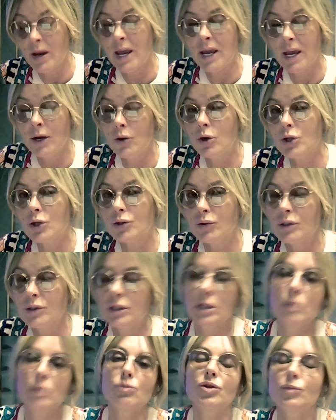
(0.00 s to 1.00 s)
nós
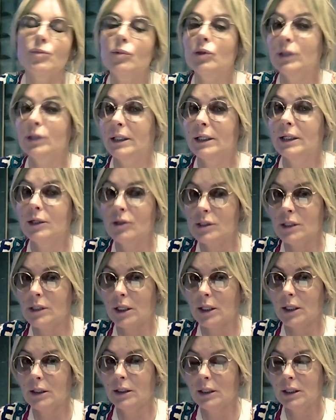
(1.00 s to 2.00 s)
conseguimos moldar a nossa
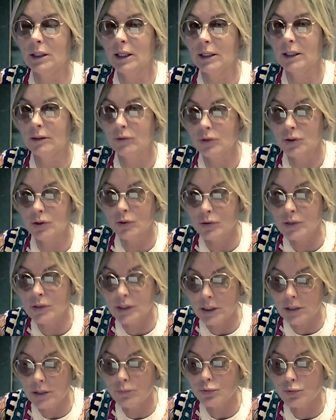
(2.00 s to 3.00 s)
realidade, nós
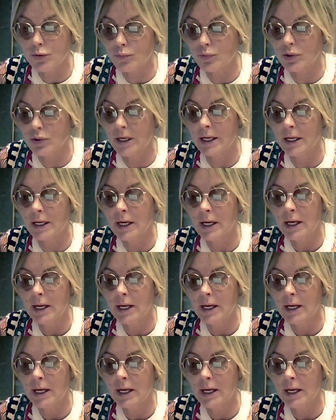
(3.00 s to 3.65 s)
conseguimos mudar.